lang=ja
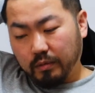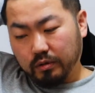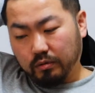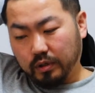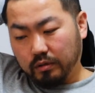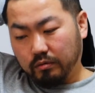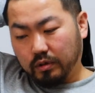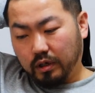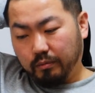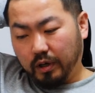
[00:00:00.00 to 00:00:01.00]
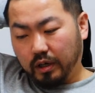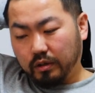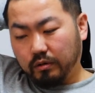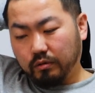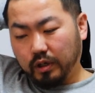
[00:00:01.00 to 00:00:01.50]
まあ、どうなるのか、まあ、
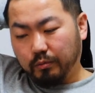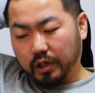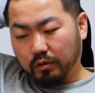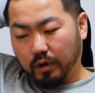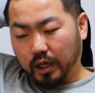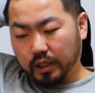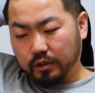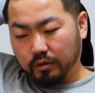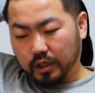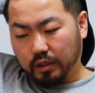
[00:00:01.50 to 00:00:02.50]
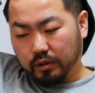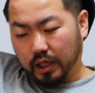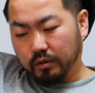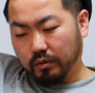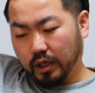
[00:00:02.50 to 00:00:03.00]
去年も結構若手ジョッキーの
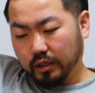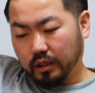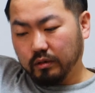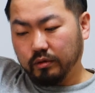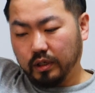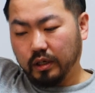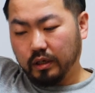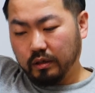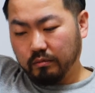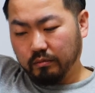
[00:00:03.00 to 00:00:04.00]
台頭があったので、